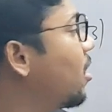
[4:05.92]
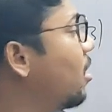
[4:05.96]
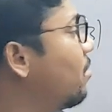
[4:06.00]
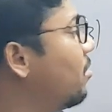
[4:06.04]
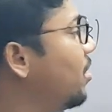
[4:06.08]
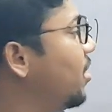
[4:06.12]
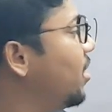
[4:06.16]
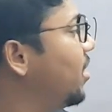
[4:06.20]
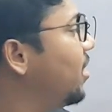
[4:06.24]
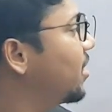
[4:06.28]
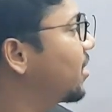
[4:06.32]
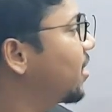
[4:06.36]
बॉन्ड
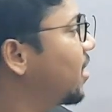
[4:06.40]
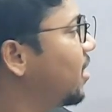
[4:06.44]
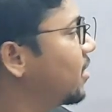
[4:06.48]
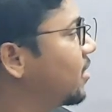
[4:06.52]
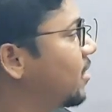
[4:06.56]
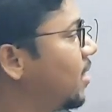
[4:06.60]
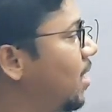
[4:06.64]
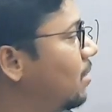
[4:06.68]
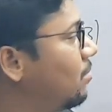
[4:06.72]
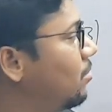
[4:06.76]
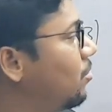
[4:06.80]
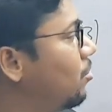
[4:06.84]
कभी इसके
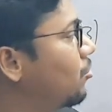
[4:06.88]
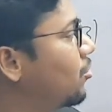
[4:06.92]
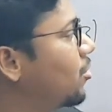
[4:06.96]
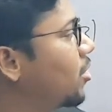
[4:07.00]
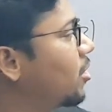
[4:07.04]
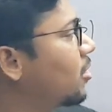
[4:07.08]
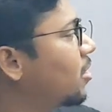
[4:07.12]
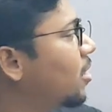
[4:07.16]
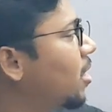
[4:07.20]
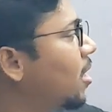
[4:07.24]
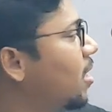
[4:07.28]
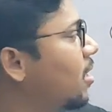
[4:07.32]
साथ भी हो
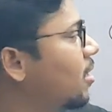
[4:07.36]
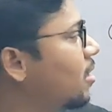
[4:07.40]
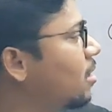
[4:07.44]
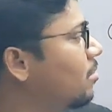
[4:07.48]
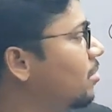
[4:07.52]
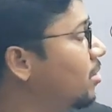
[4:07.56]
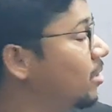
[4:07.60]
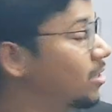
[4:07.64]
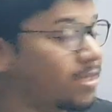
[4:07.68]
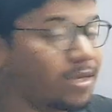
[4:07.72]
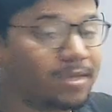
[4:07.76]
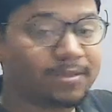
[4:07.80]
सकता है
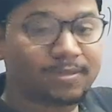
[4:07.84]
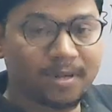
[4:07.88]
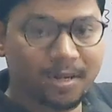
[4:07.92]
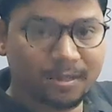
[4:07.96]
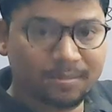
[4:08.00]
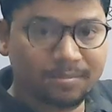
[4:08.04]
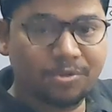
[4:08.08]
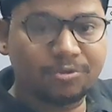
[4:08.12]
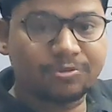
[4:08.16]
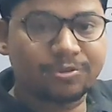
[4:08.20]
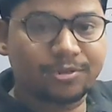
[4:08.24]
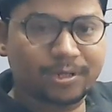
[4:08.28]
कभी इसके
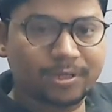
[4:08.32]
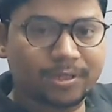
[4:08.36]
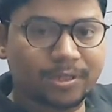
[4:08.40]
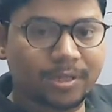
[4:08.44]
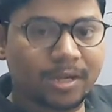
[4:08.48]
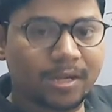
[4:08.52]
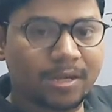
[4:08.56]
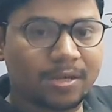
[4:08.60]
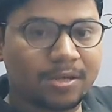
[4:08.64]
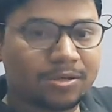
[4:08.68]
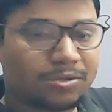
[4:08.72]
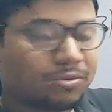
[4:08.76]
साथ भी हो
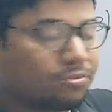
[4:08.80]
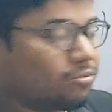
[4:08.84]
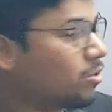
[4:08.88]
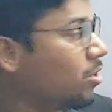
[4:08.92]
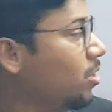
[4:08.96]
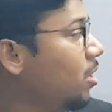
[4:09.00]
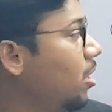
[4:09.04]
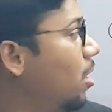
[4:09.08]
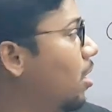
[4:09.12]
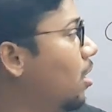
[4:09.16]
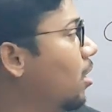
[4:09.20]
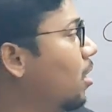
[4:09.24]
सकता है
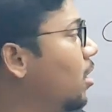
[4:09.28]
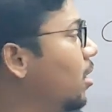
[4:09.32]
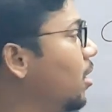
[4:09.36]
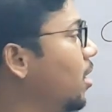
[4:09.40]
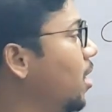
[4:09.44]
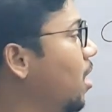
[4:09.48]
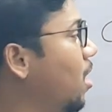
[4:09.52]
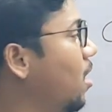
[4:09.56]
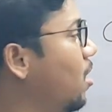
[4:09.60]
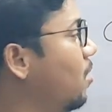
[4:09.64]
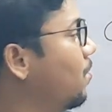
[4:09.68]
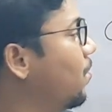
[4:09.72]
क्योंकि अगर
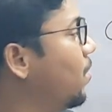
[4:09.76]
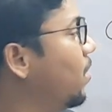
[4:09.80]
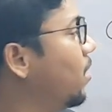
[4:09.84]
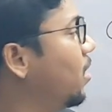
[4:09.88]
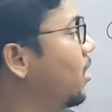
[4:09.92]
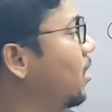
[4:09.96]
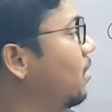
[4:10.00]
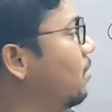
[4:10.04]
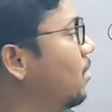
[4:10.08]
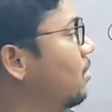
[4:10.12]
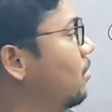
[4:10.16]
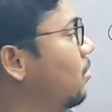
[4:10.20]
यहां
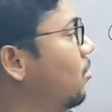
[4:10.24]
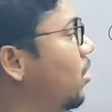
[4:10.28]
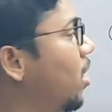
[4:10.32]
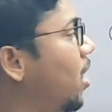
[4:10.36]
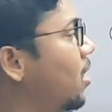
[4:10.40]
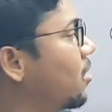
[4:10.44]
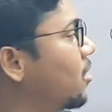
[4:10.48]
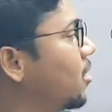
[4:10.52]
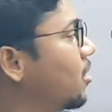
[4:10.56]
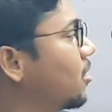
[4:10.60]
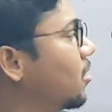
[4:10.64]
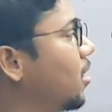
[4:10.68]
पर डबल
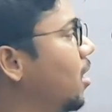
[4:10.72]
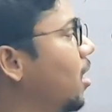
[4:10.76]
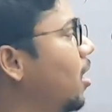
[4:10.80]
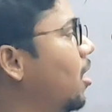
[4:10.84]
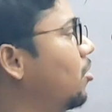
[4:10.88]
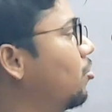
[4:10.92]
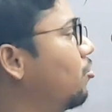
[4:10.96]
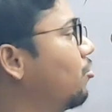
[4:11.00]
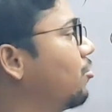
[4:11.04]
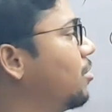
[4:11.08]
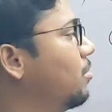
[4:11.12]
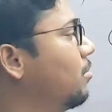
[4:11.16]
बॉन्ड आ सकता
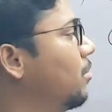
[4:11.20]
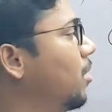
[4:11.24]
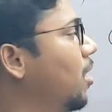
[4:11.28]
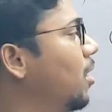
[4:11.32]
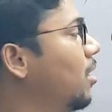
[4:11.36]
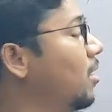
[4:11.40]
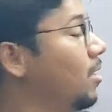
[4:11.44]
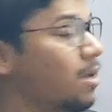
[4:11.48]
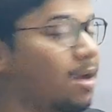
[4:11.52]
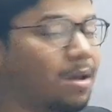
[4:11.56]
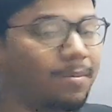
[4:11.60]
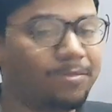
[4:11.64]
है तो
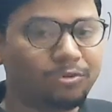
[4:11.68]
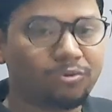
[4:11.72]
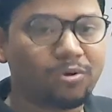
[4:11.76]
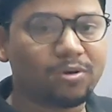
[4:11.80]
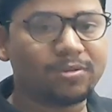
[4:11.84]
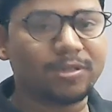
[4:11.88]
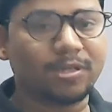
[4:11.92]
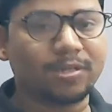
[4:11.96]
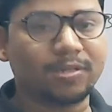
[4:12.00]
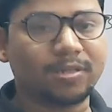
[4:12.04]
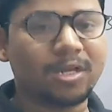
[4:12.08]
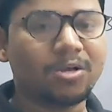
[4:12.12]
सिमिलरली यहां भी तो
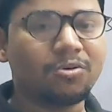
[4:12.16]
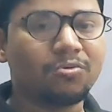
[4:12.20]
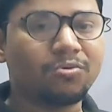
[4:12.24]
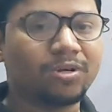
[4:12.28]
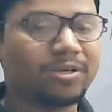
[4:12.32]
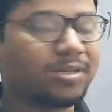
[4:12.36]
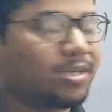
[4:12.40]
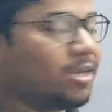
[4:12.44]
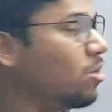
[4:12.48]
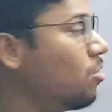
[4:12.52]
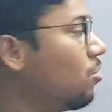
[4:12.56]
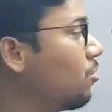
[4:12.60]
आ सकता है
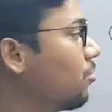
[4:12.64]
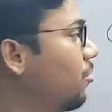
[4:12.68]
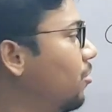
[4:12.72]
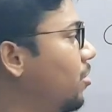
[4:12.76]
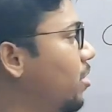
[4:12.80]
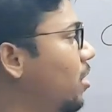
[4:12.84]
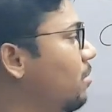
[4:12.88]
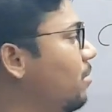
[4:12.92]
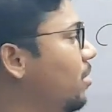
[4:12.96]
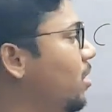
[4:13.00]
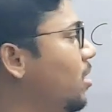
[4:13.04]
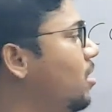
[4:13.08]
क्योंकि ये
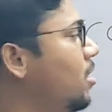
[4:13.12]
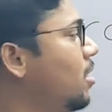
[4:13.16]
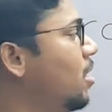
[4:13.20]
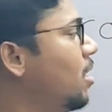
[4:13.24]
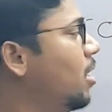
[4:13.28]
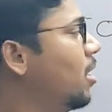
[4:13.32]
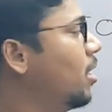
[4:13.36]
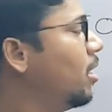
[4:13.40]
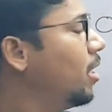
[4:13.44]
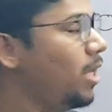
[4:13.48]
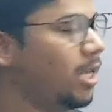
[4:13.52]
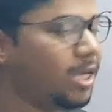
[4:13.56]
ऑक्सीजन भी
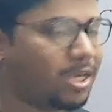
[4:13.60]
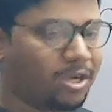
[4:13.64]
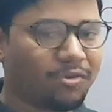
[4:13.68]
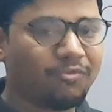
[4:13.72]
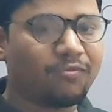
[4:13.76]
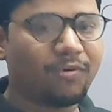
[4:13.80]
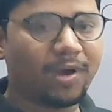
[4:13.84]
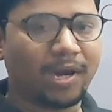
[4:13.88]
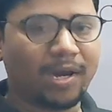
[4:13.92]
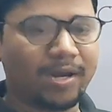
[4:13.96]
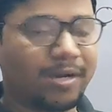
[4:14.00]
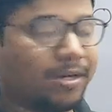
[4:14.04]

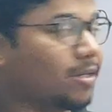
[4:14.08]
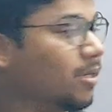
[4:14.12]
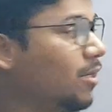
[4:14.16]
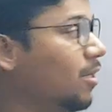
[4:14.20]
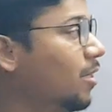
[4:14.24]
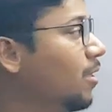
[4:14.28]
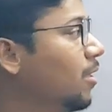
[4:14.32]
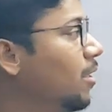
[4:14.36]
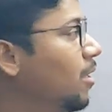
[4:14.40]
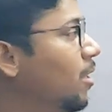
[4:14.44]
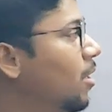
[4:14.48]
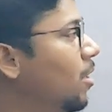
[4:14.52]
इक्विवेलेंट
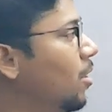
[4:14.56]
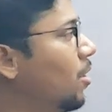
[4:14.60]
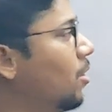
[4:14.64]
है